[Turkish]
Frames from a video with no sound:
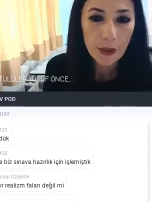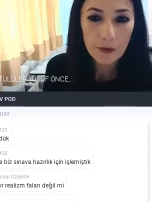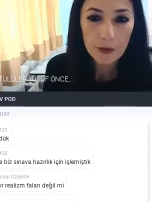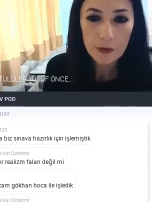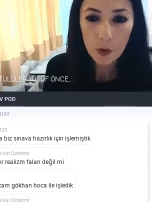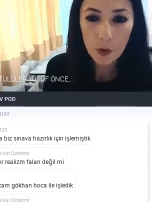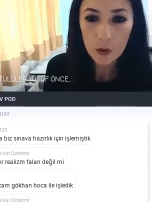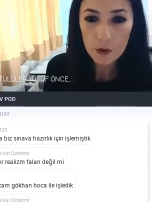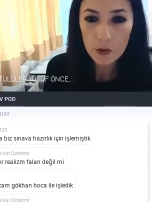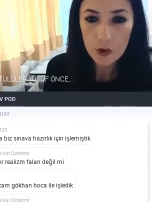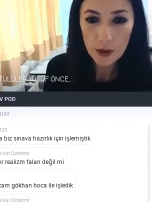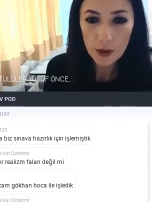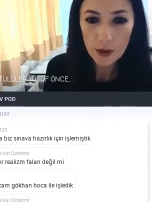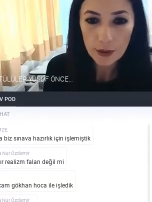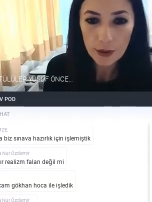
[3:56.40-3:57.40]
Evet,
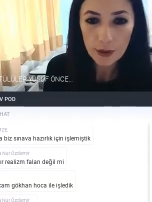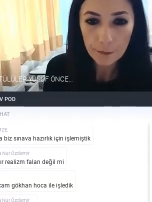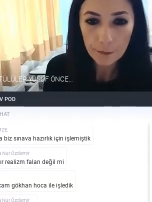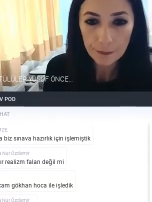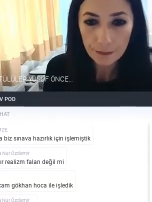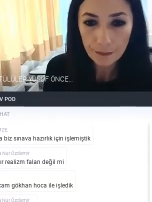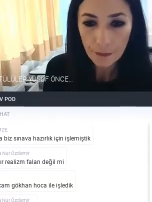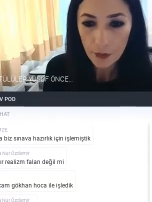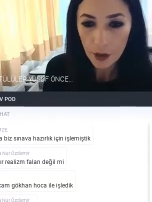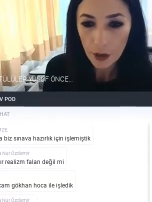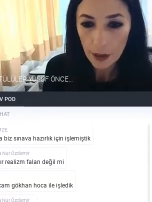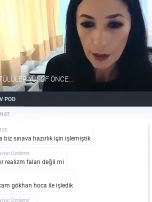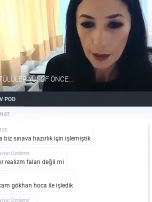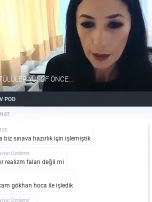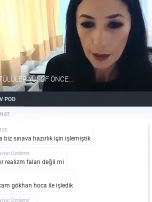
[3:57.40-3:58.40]
öncelikle
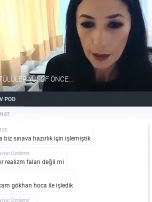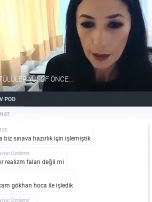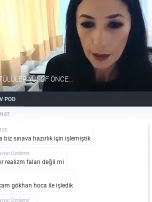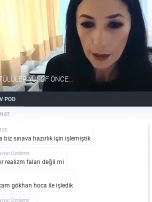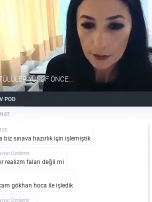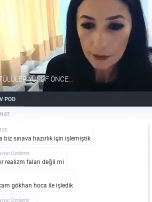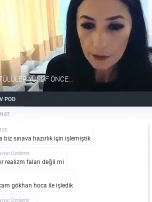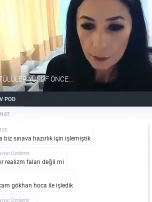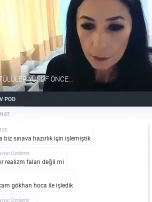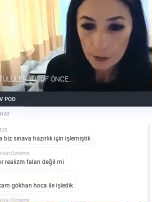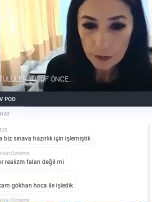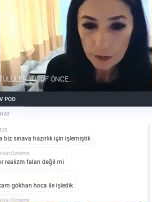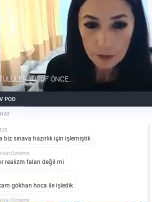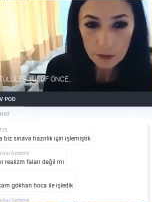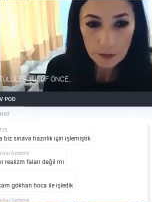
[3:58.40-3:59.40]
edebiyat
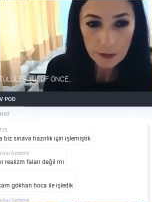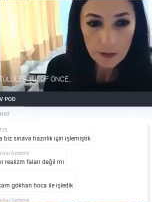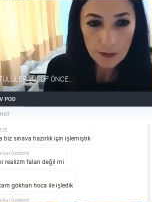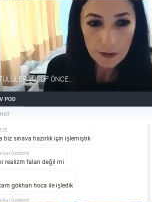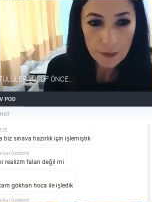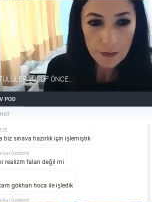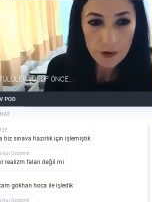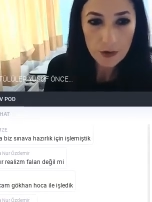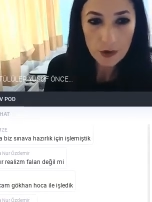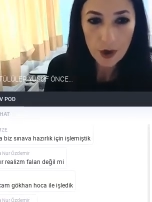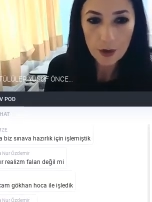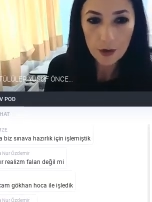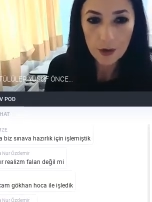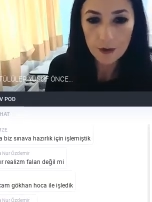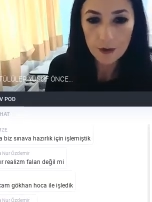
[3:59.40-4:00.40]
akımı dediğimiz
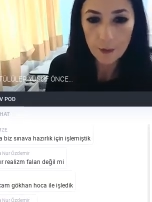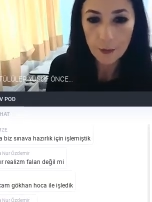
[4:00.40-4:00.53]
şey ne